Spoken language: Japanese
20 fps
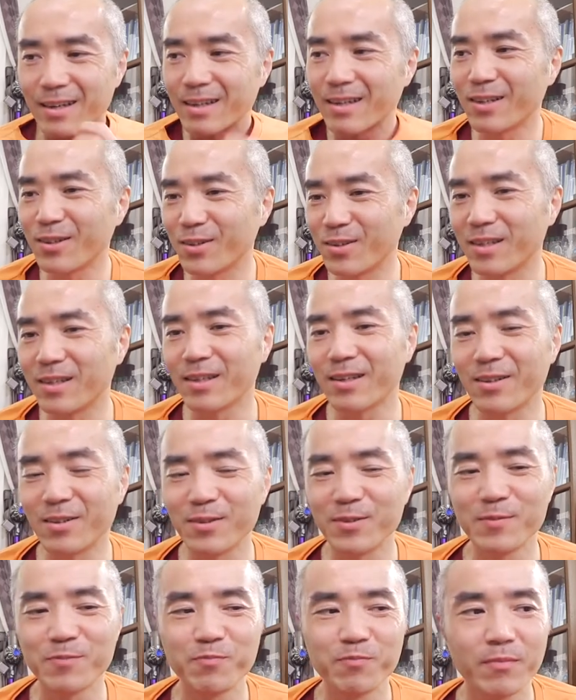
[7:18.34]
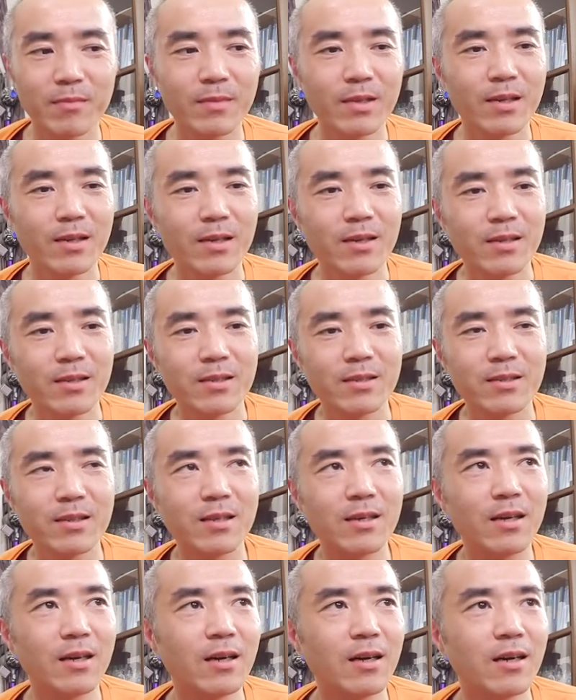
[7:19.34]
あかんのだけどし
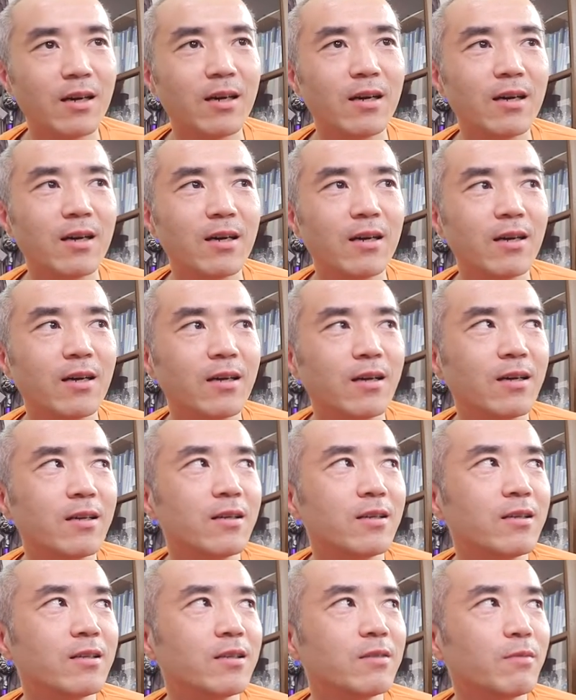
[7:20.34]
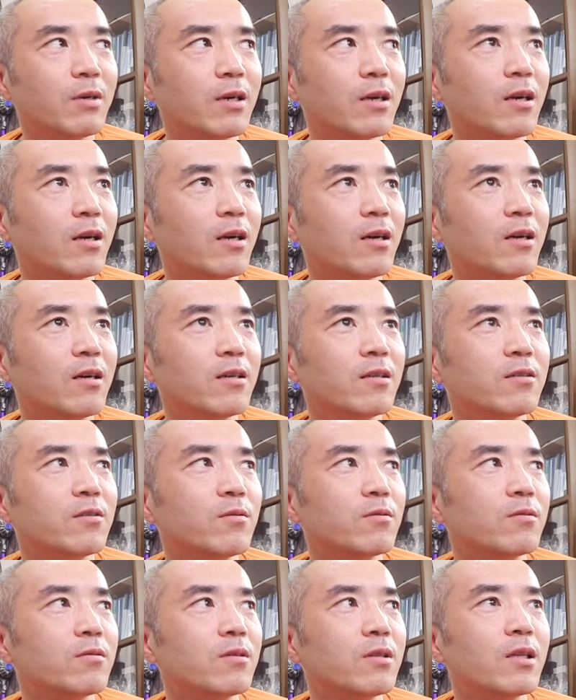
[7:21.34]
たら今から
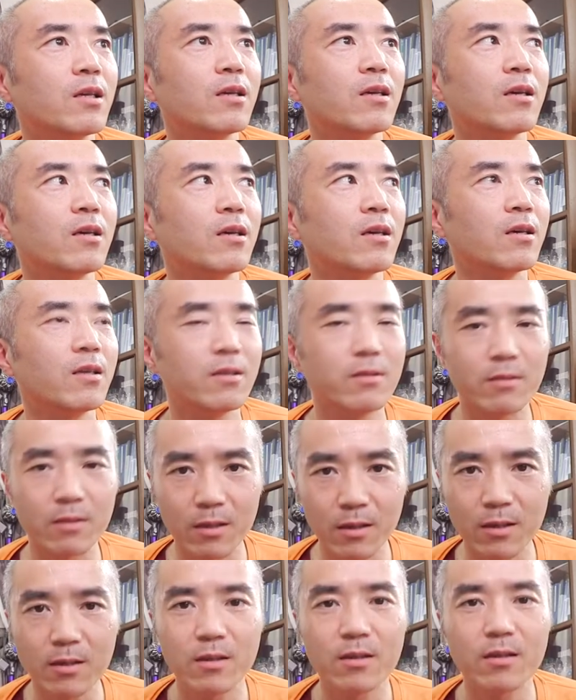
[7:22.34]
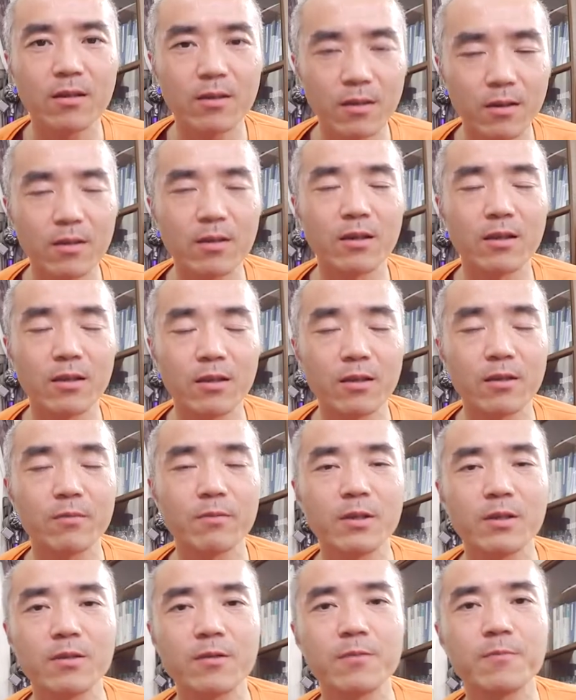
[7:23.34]
測定ですね入っていき
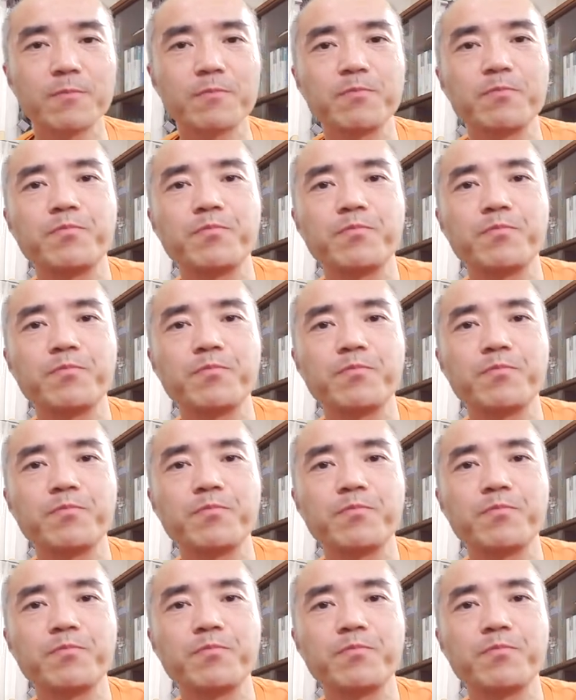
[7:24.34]
ます